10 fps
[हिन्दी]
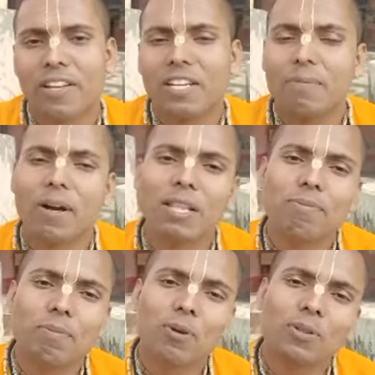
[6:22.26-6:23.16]
लेकिन बाद
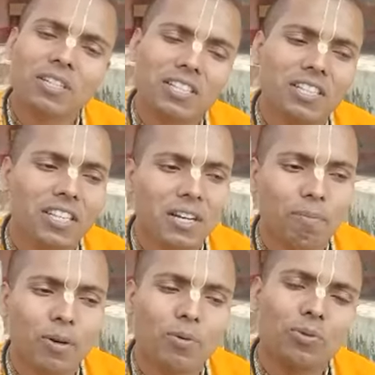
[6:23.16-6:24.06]
में बहुत अच्छे
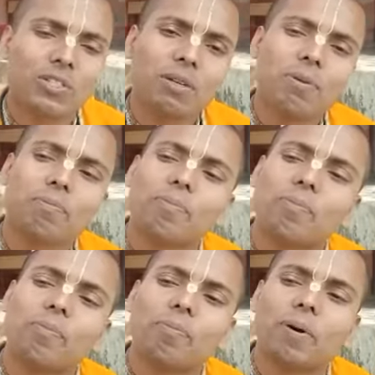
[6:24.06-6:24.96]
उससे भी
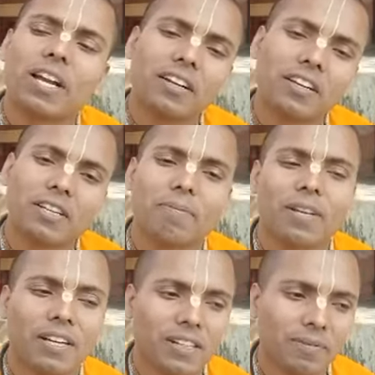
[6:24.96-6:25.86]
बड़ा करके
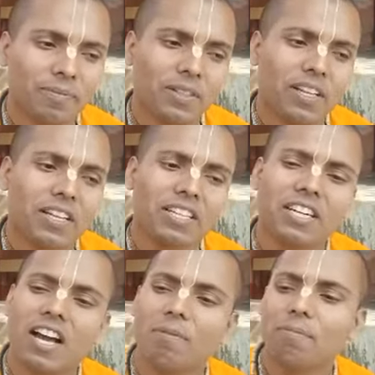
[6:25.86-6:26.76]
मिलेगा
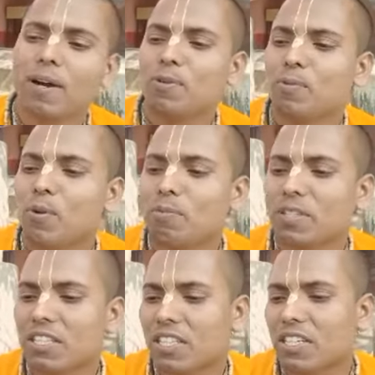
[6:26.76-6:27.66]
लेकिन आप आप जो
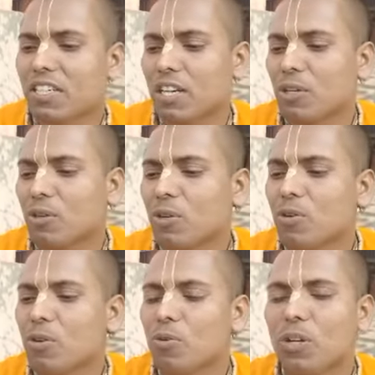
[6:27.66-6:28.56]
प्रॉमिस करोगे
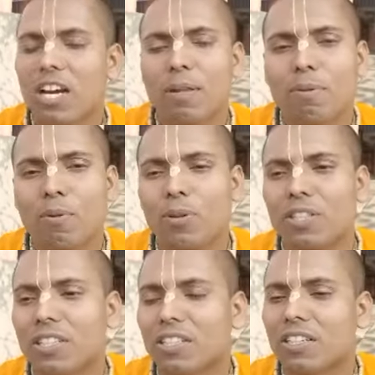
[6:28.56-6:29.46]
वो करने में
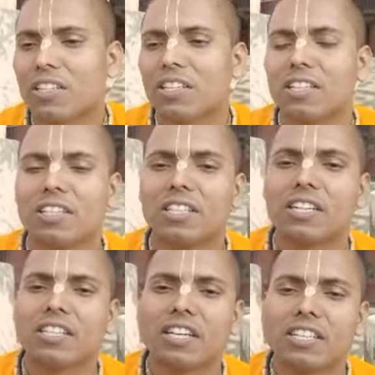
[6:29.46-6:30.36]
बहुत दिक,
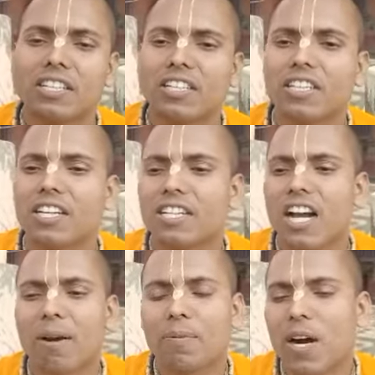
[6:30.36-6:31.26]
दिक्कत आएगी कष्ट
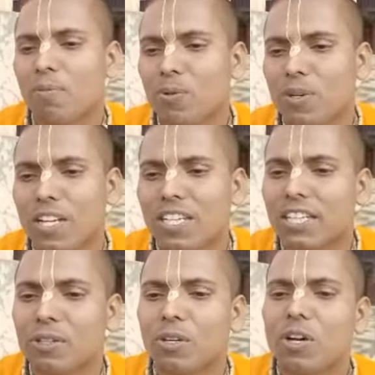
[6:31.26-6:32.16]
आएगी आप आप वो नहीं
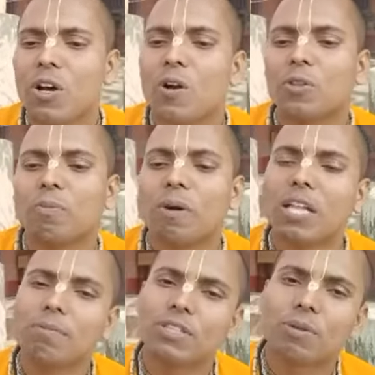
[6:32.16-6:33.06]
करोगे तो
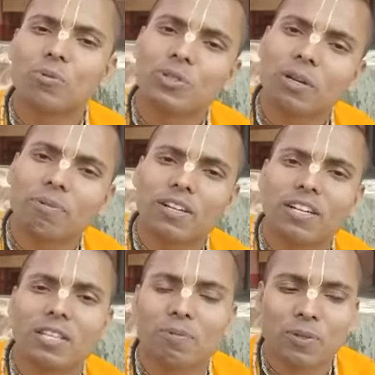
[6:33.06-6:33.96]
बाद में सब कुछ आपका
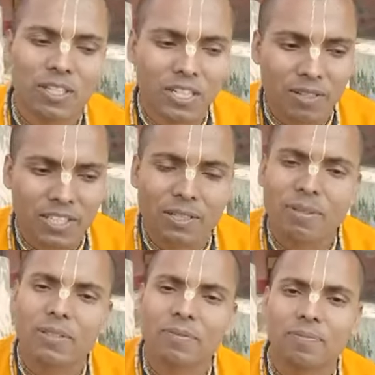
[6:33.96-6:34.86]
ख़त्म हो जाएगा वैसे
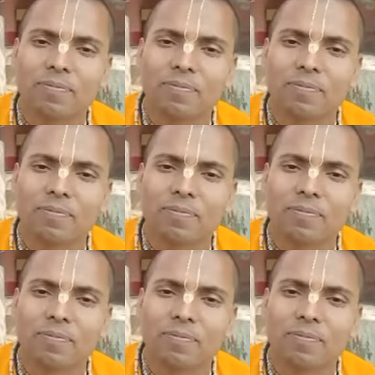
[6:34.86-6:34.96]
भी